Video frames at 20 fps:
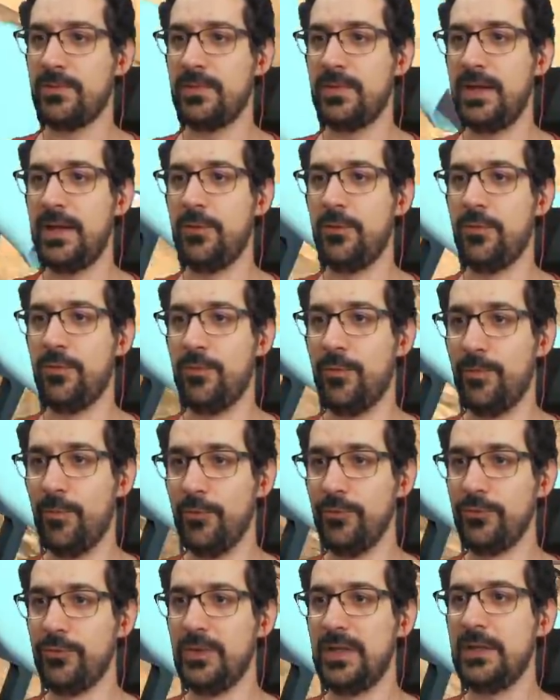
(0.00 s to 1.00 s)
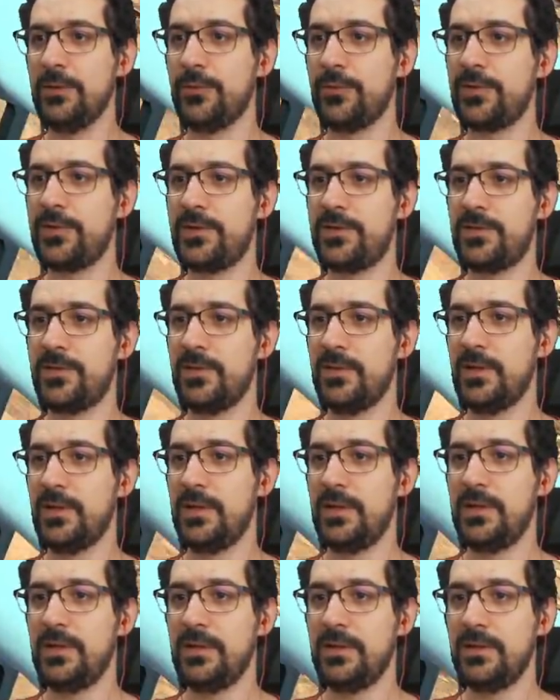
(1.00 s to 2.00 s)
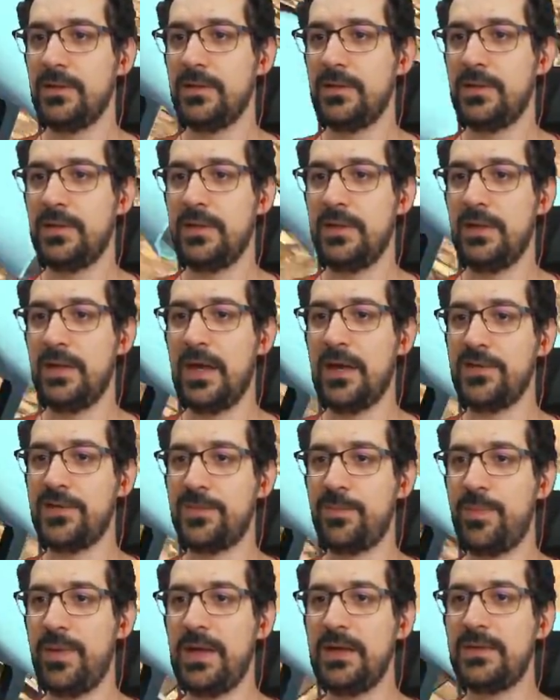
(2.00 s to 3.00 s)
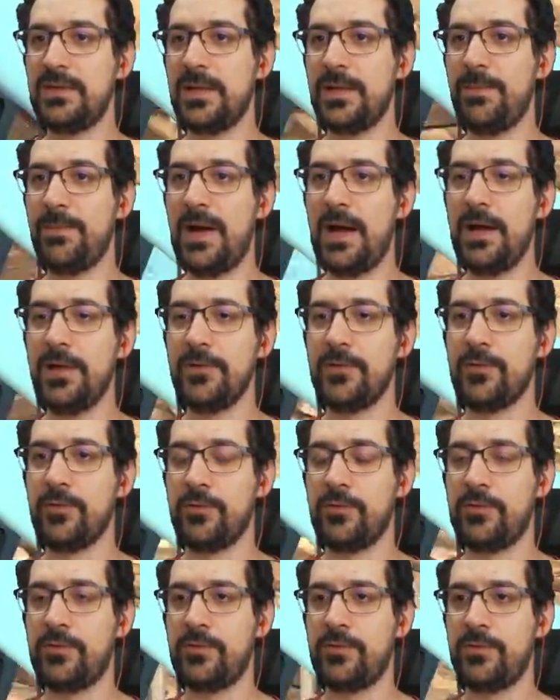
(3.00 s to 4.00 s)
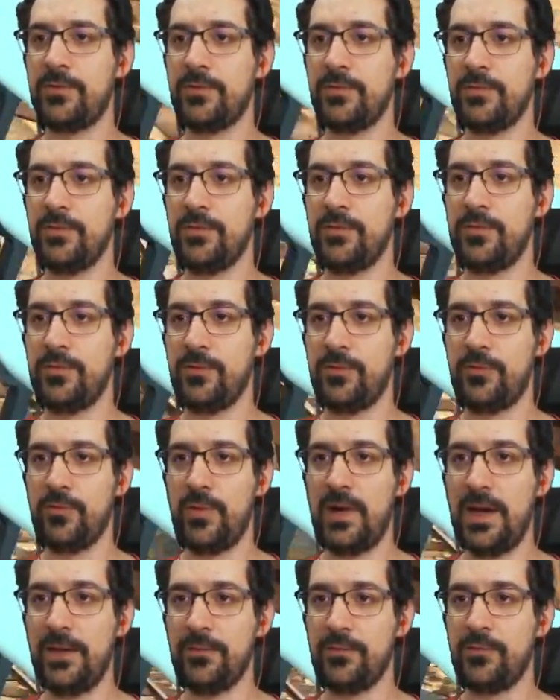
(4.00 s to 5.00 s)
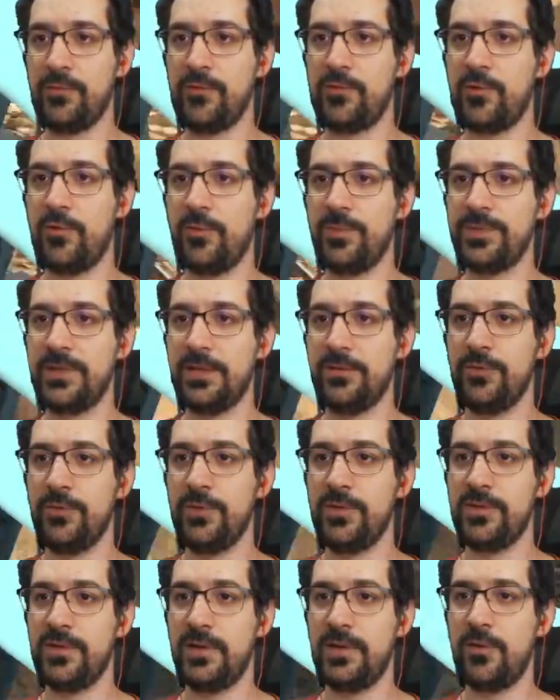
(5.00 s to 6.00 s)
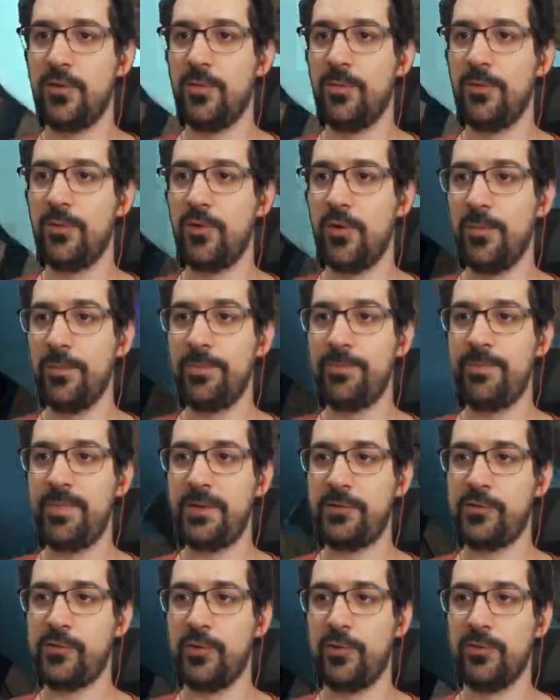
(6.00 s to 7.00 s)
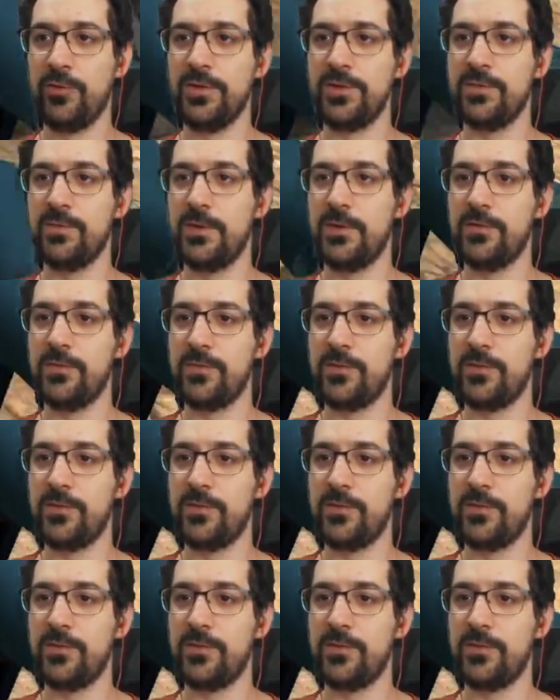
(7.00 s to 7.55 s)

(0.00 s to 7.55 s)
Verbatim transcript: né? O, o mundo Linux, que respeita mais os, os usuários dos computadores aí como, como pessoas mesmo,